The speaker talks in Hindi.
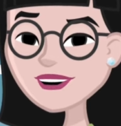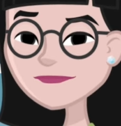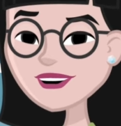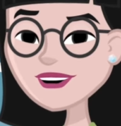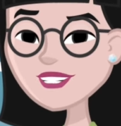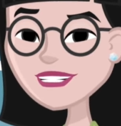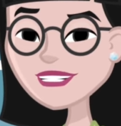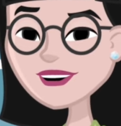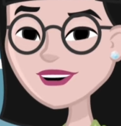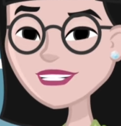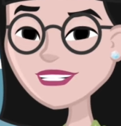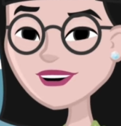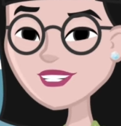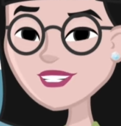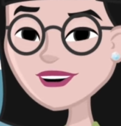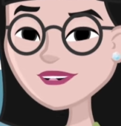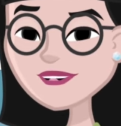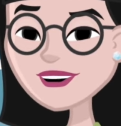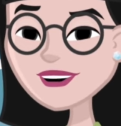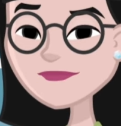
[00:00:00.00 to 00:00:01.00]
कमेंट सेक्शन
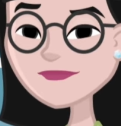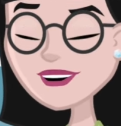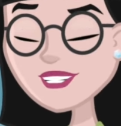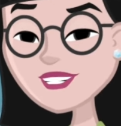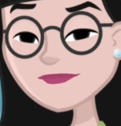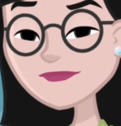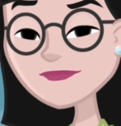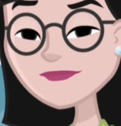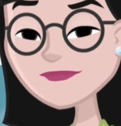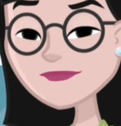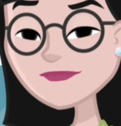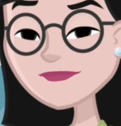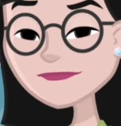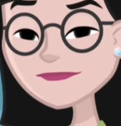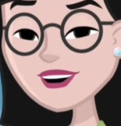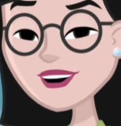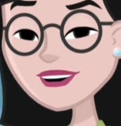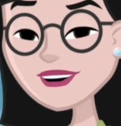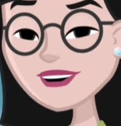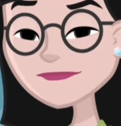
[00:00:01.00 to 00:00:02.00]
में लिखें।
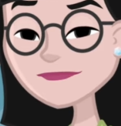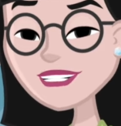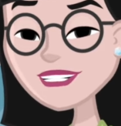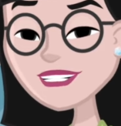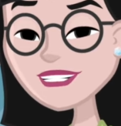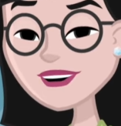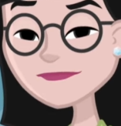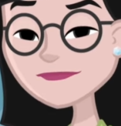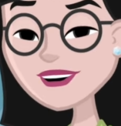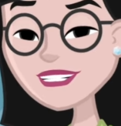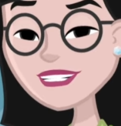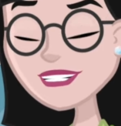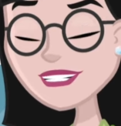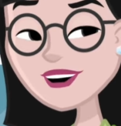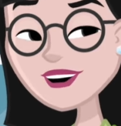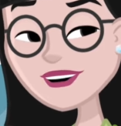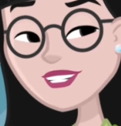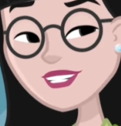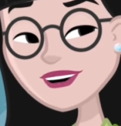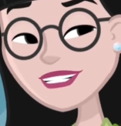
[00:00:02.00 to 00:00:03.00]
मैं आपके कमेंट्स
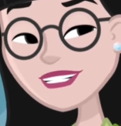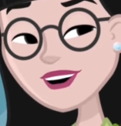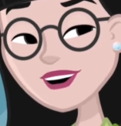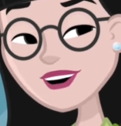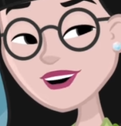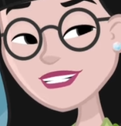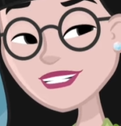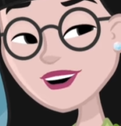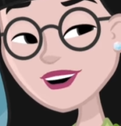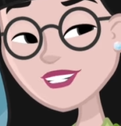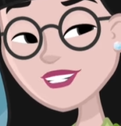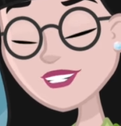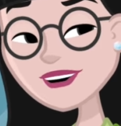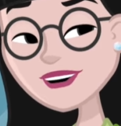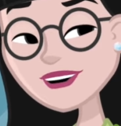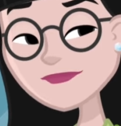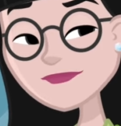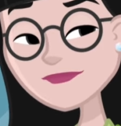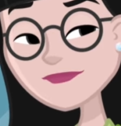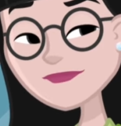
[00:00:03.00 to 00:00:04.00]
का इंतजार
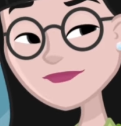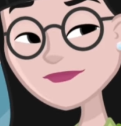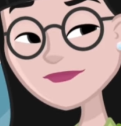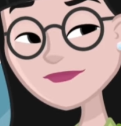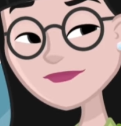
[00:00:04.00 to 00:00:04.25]
करूंगा।